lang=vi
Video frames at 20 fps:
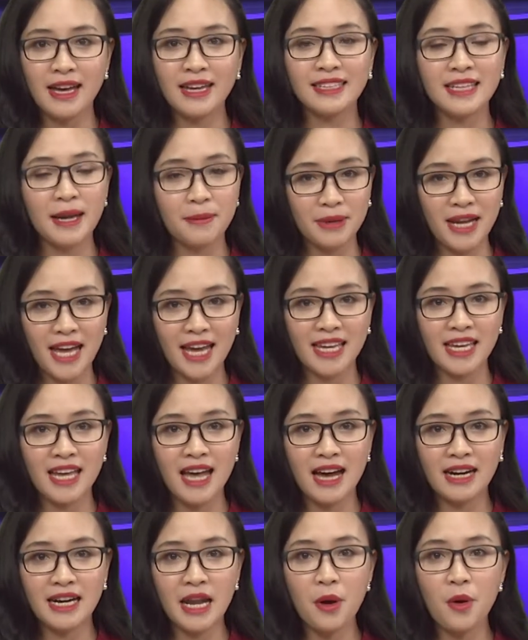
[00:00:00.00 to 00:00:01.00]
Năm nay,
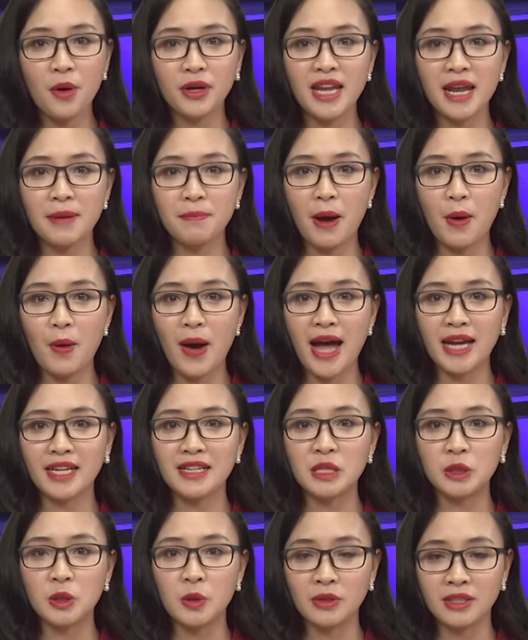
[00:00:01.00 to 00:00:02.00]
lễ hội Đền Bảo Hà
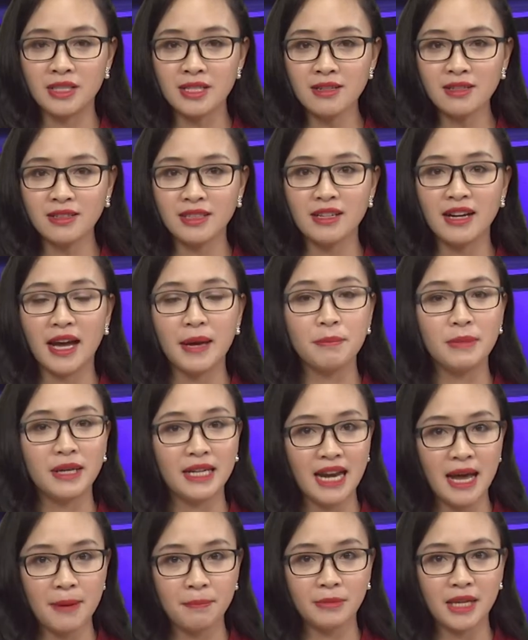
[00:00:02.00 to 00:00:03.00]
được tổ chức từ ngày
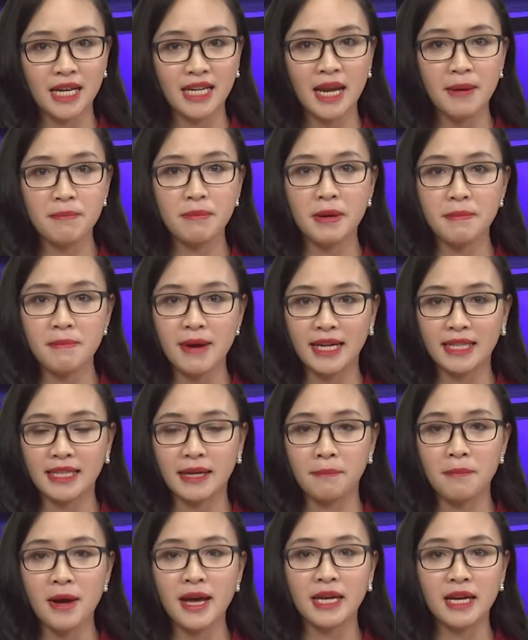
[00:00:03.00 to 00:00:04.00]
15 đến ngày 17
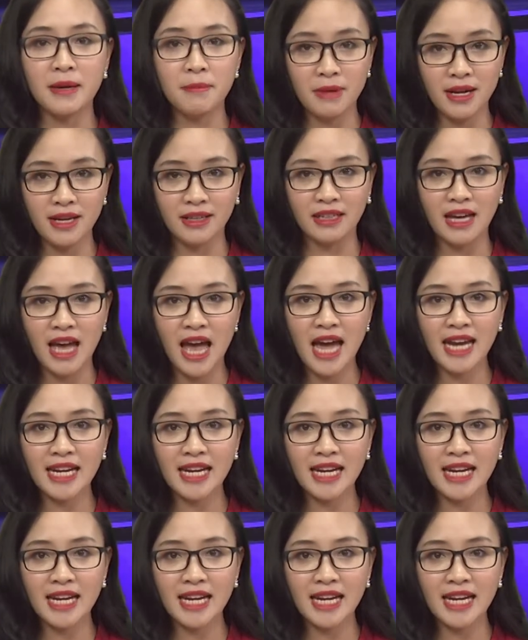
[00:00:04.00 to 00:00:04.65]
tháng 7 âm lịch